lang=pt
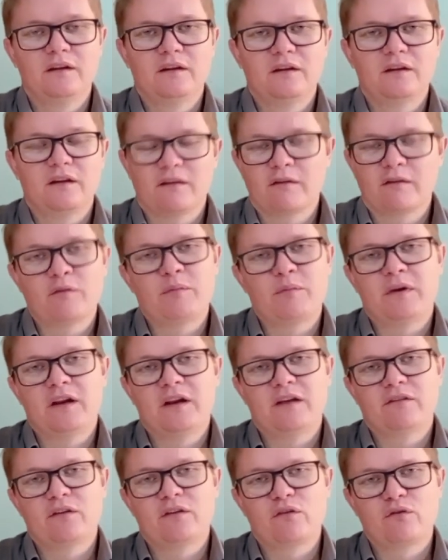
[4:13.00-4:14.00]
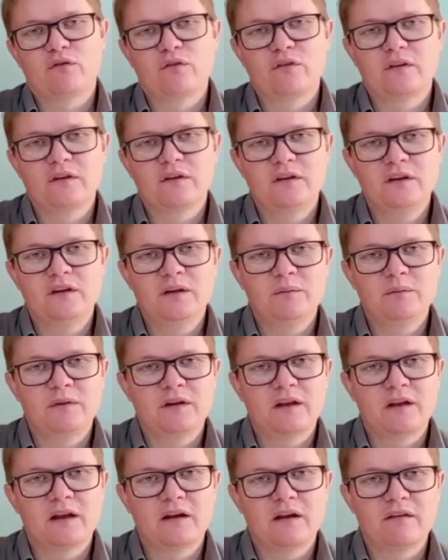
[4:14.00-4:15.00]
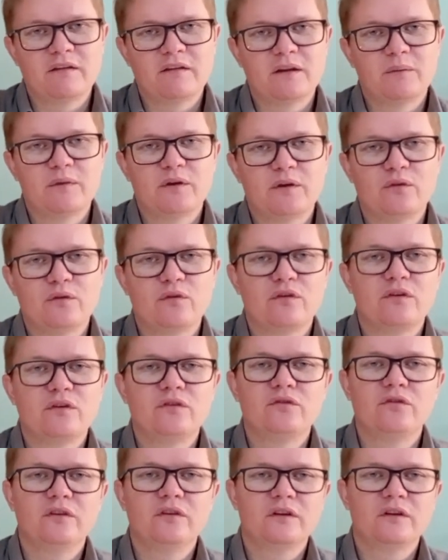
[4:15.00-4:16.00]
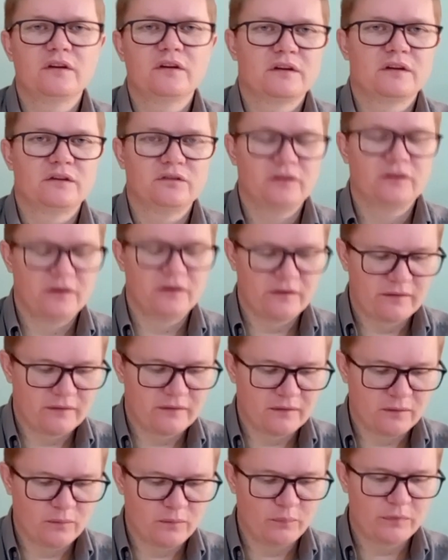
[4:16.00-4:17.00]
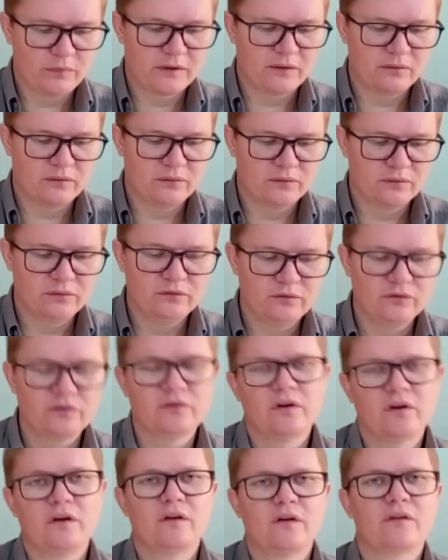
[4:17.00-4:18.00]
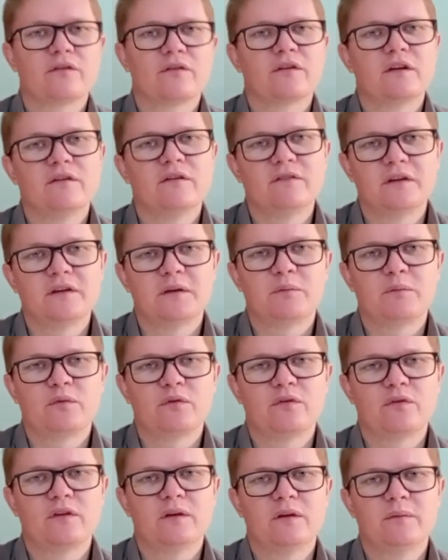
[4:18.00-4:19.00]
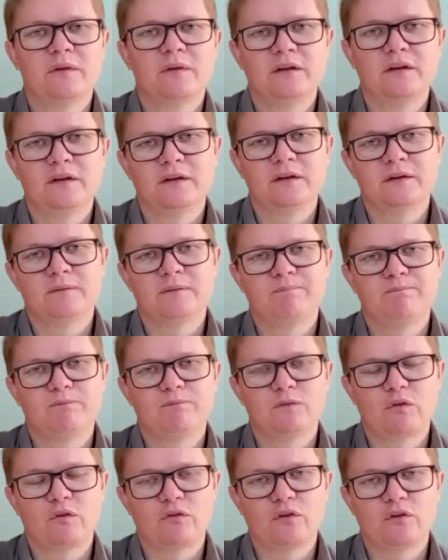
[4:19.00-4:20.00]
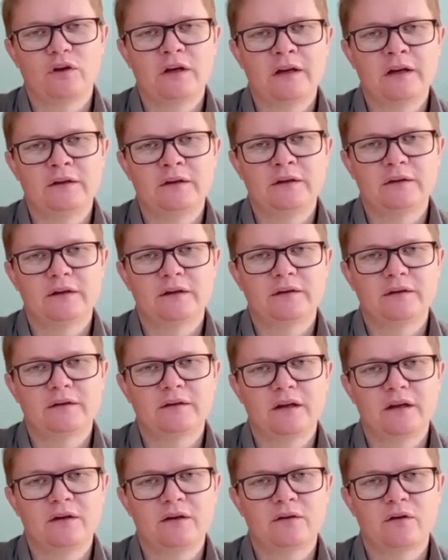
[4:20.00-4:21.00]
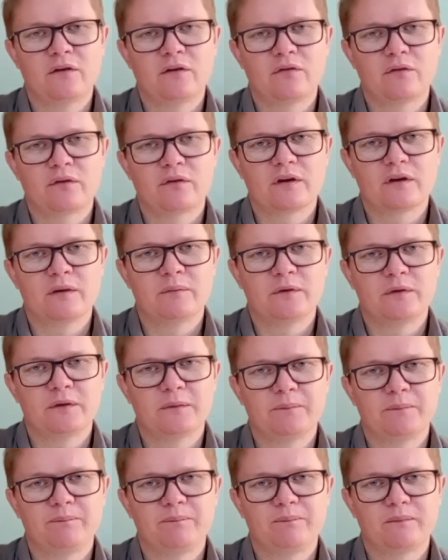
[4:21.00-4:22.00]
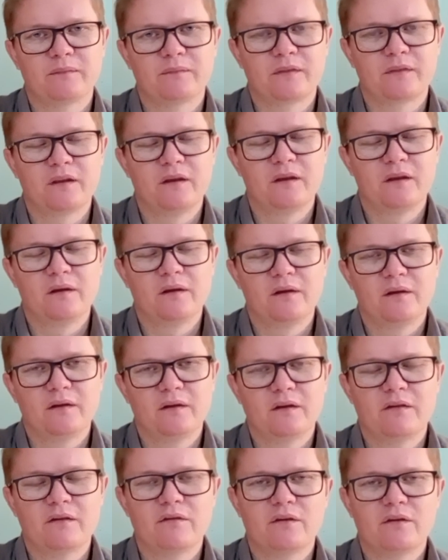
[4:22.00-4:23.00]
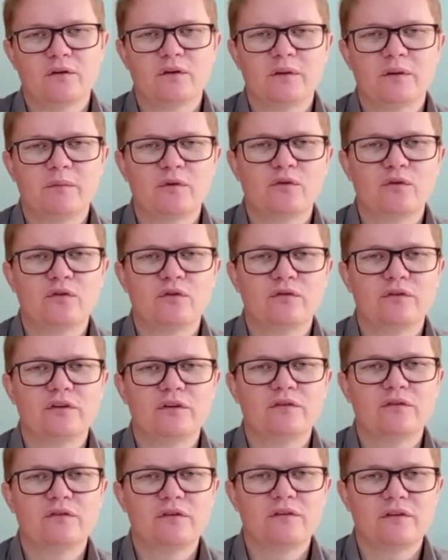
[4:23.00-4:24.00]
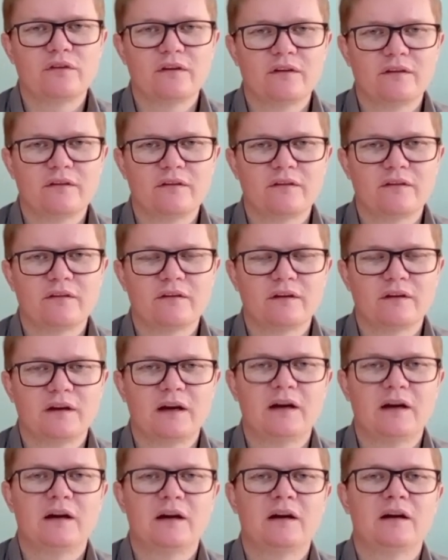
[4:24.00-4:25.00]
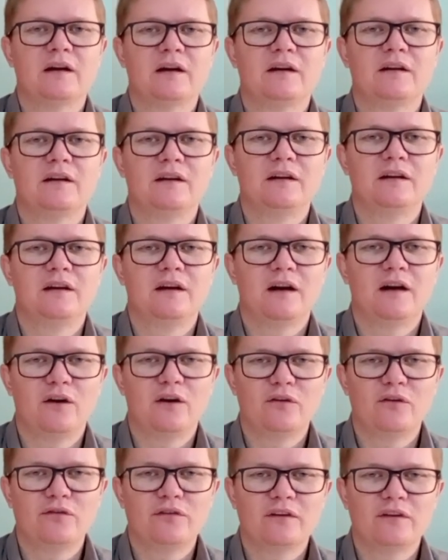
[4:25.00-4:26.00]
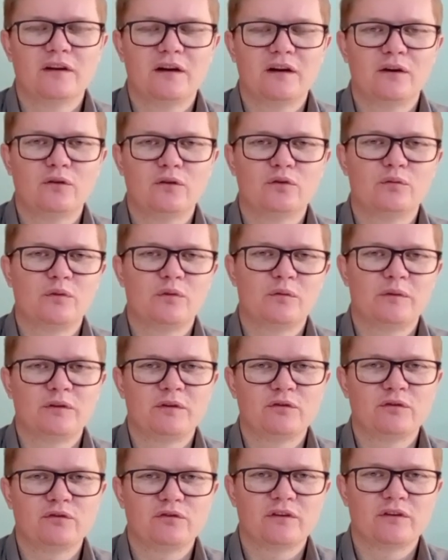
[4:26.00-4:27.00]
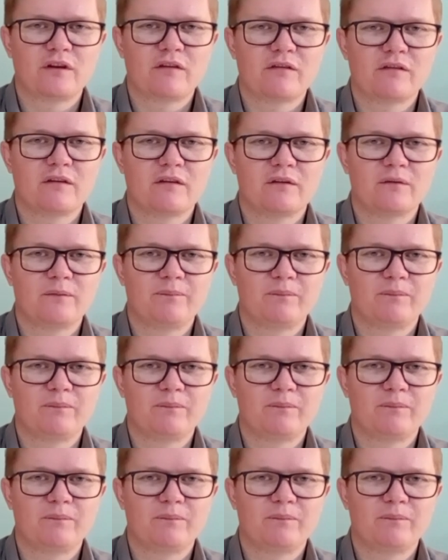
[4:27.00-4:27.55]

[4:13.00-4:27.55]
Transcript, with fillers: essas palavras nos animem e elas também nos indiquem a direção para onde nós devemos também ir. Nos orientem em nosso caminho. E assim eu também convido vocês a, ao final do momento de oração,